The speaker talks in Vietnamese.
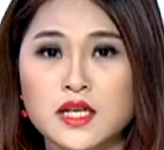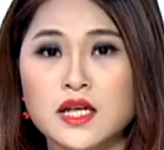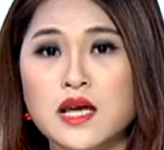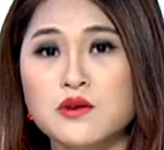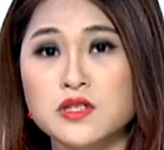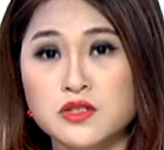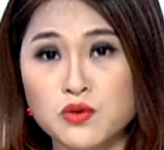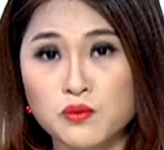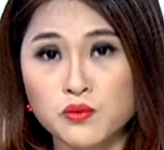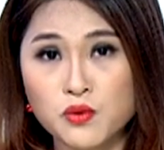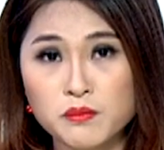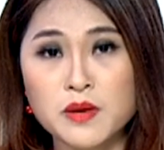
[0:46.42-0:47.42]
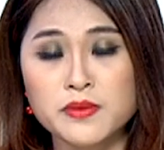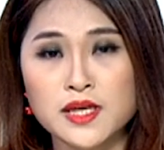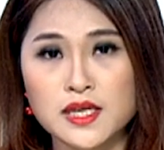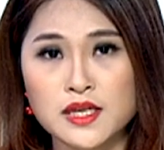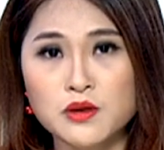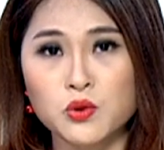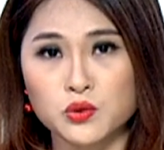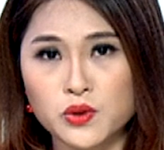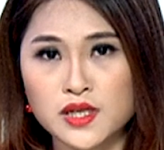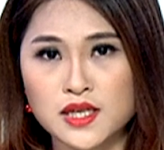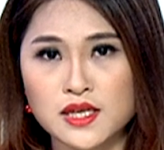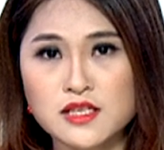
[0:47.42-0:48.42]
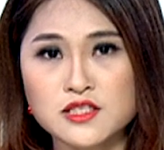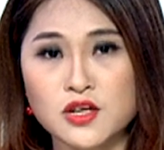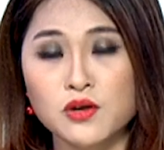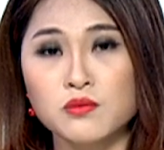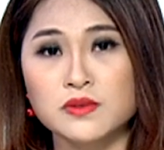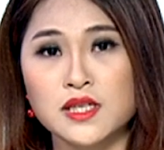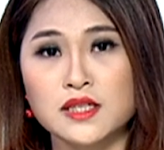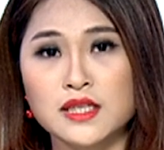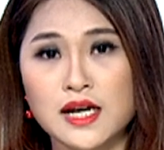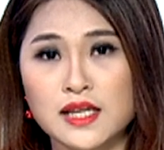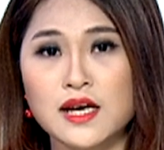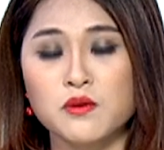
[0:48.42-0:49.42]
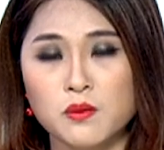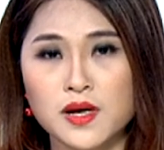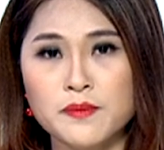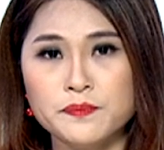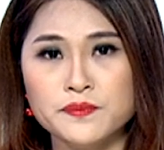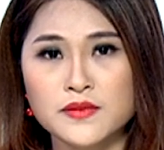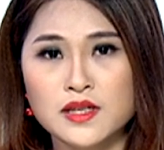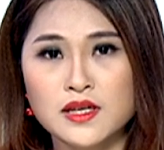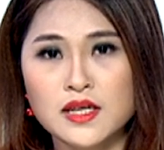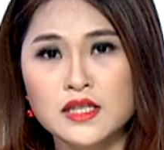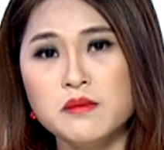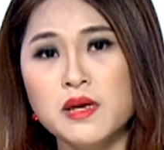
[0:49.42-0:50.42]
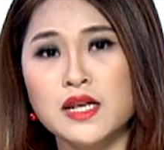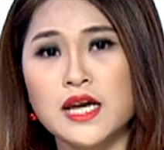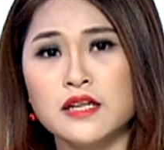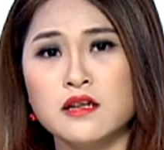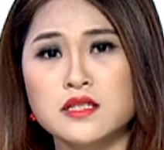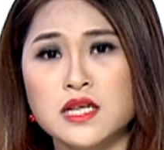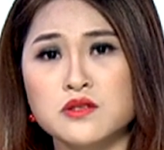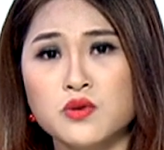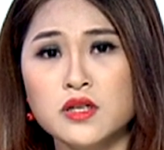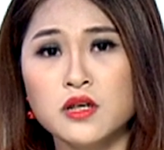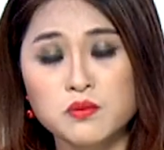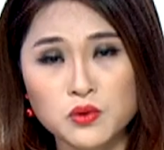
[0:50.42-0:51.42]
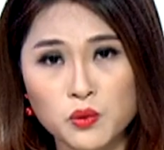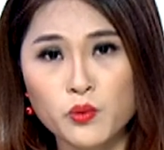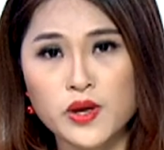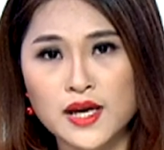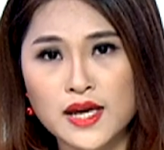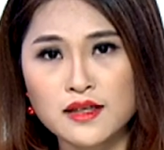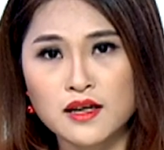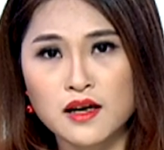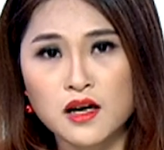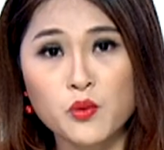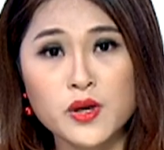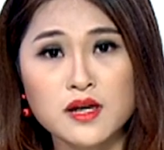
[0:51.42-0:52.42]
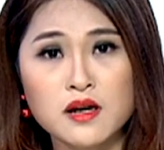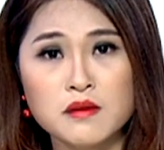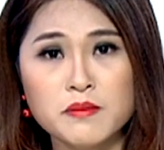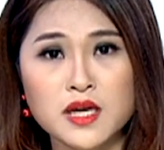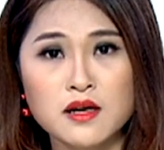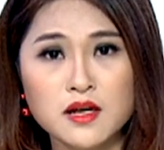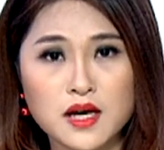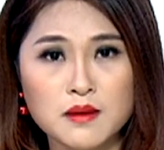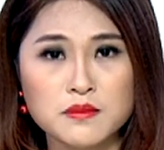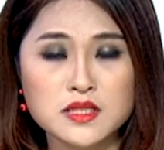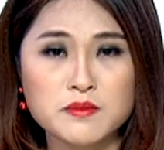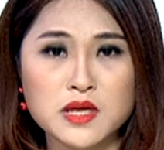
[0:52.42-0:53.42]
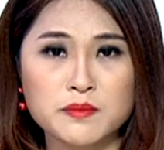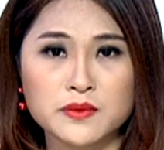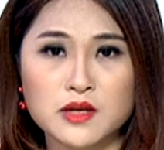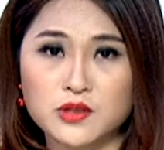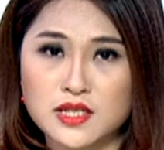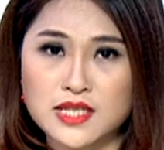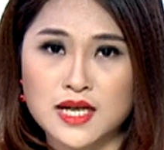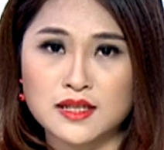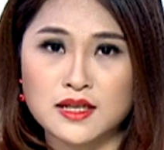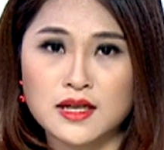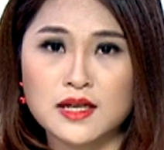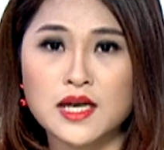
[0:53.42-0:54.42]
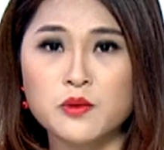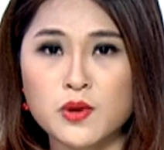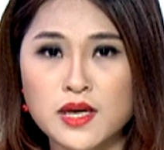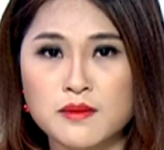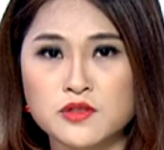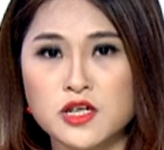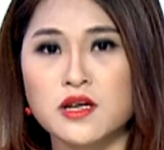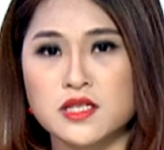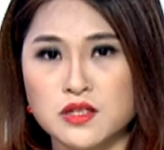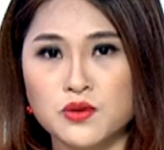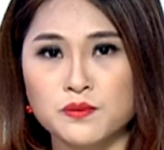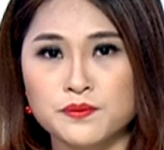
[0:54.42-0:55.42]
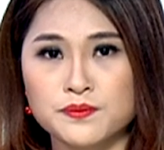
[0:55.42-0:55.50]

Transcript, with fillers: đều sử dụng cụm bơm khí của túi khí do công ty Takata cung cấp. Thiết bị này được sản xuất không đúng quy cách, có nguy cơ bị hơi ẩm xâm nhập theo thời gian, gây nguy hiểm cho người sử dụng.